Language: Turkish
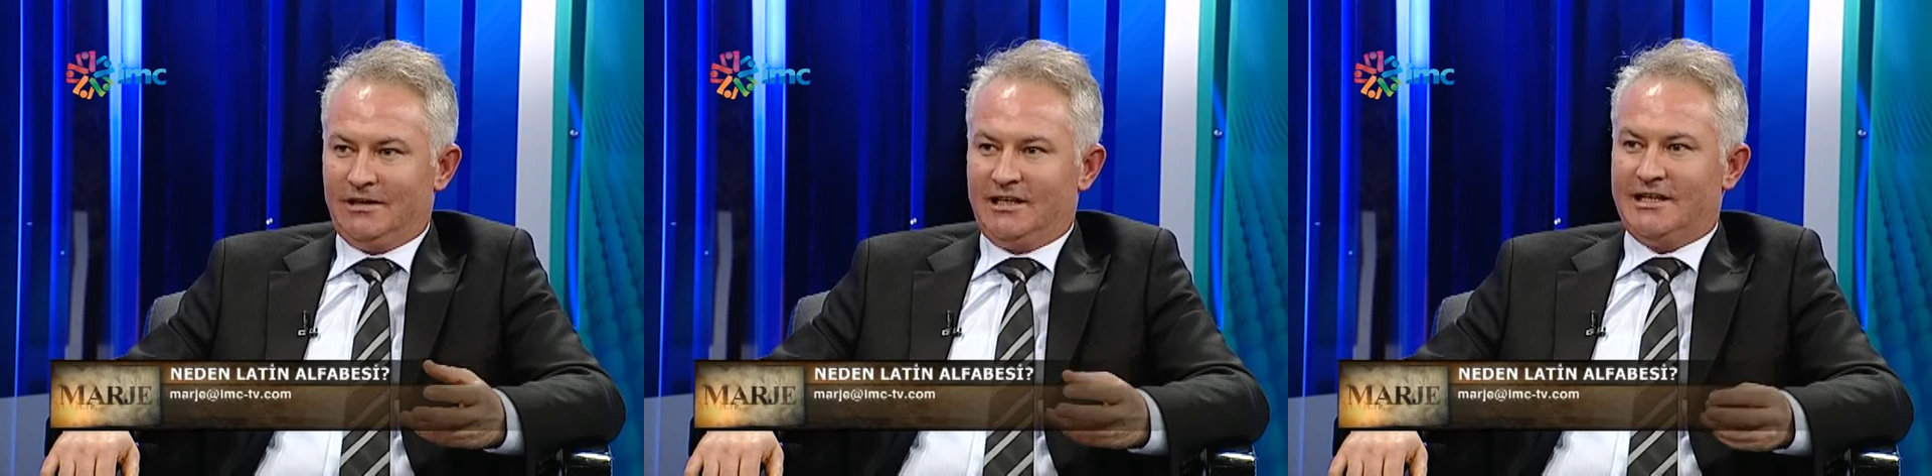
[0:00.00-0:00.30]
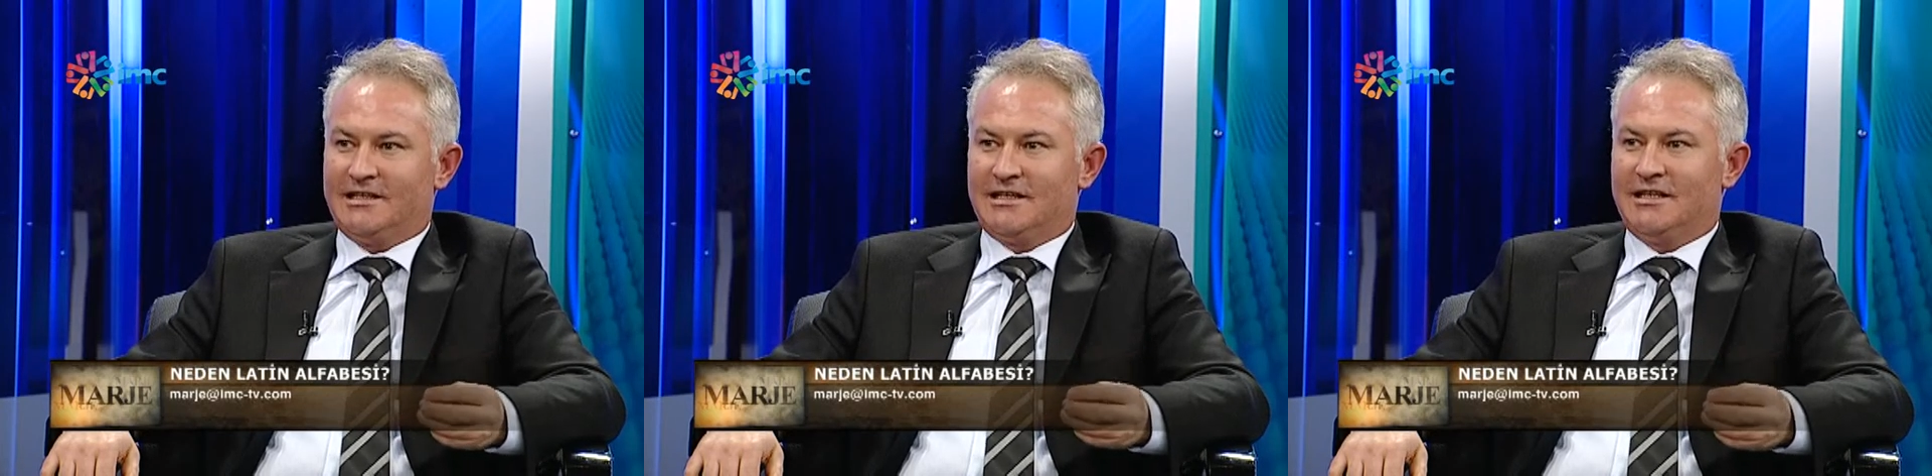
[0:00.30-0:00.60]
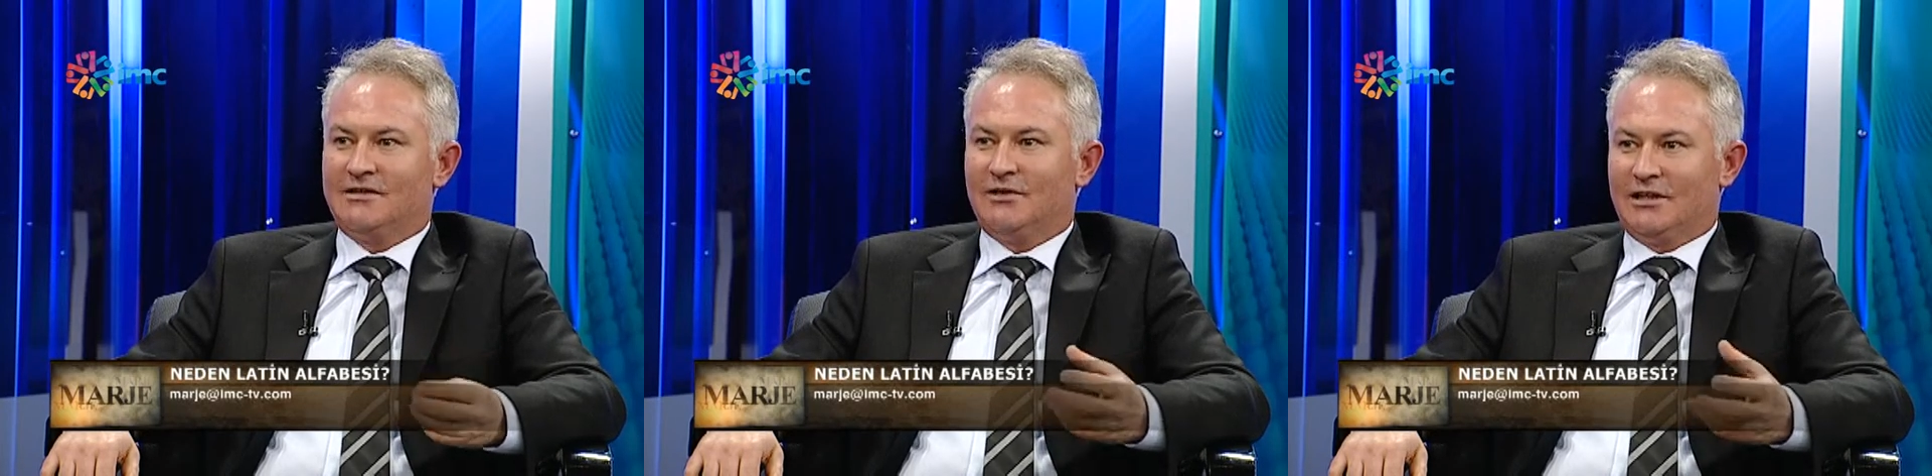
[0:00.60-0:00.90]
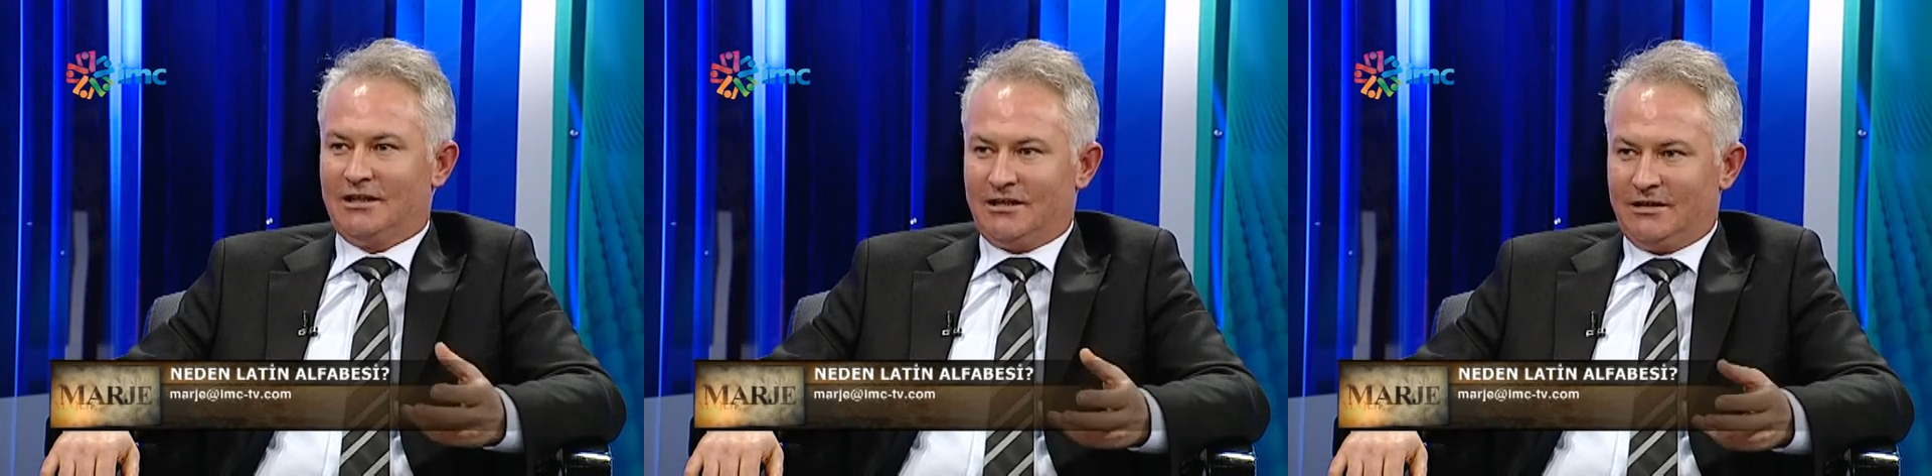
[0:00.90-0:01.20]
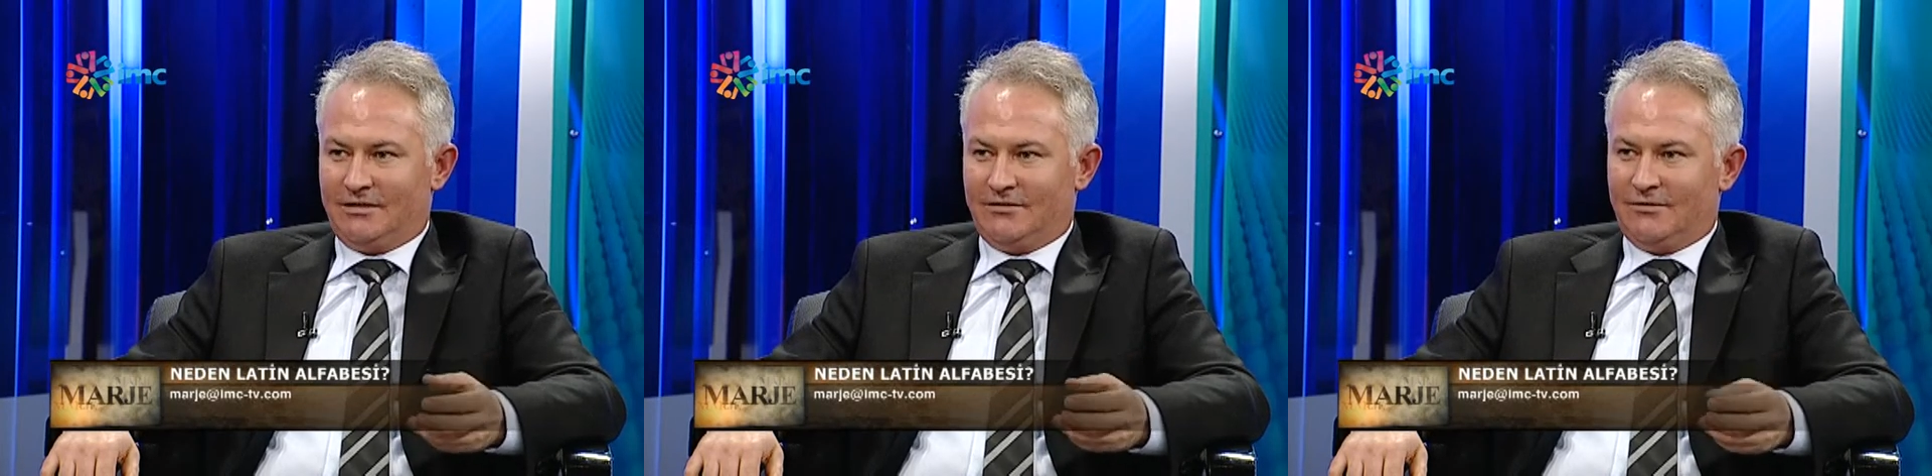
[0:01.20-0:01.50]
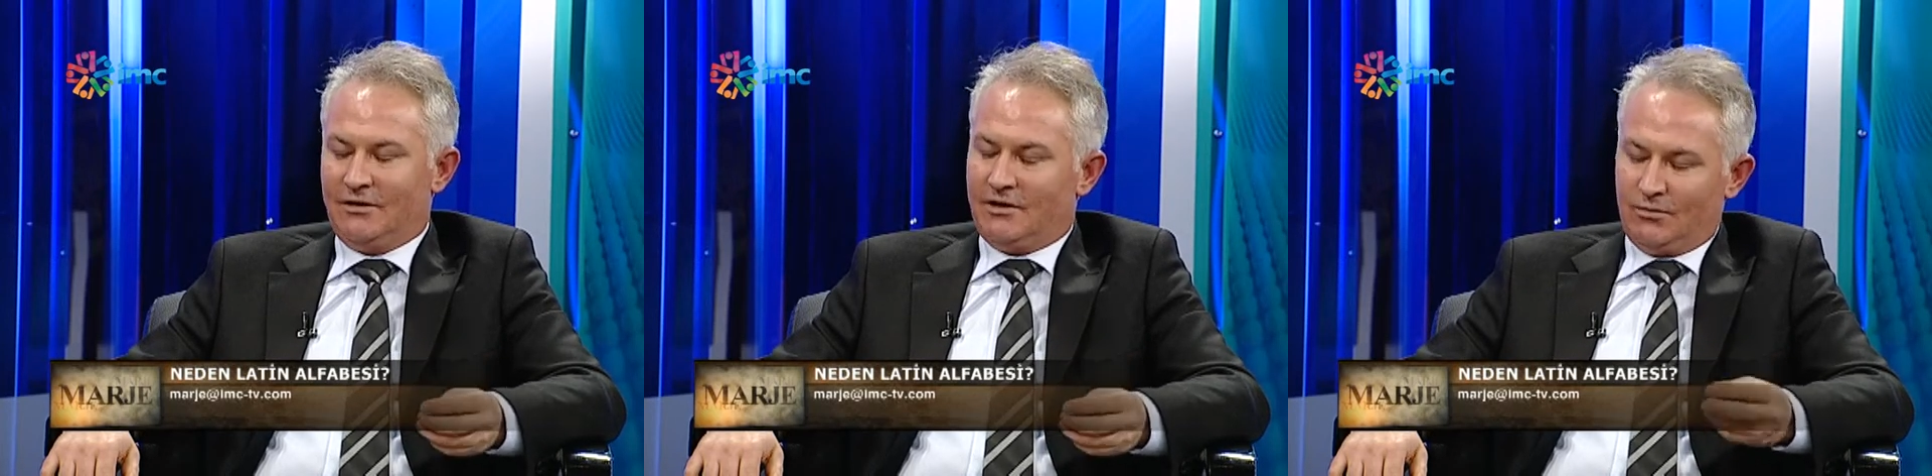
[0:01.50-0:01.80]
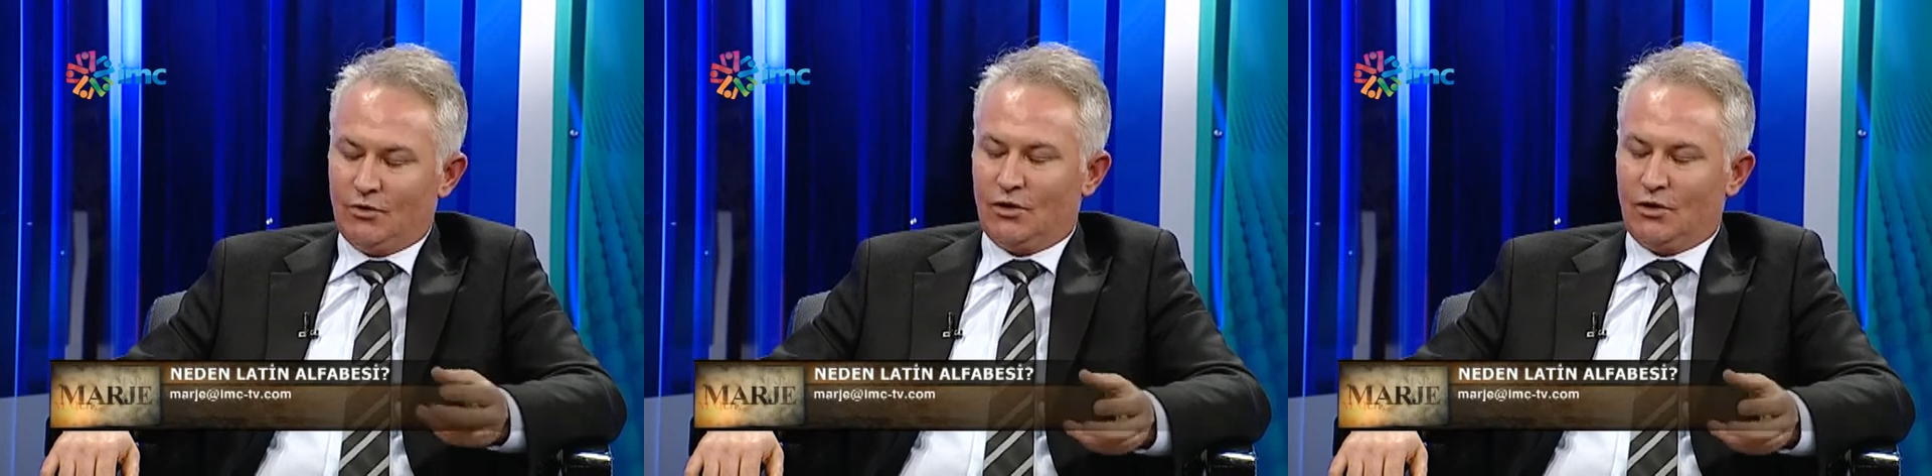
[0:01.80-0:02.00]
Tek ses ve tek harf. E,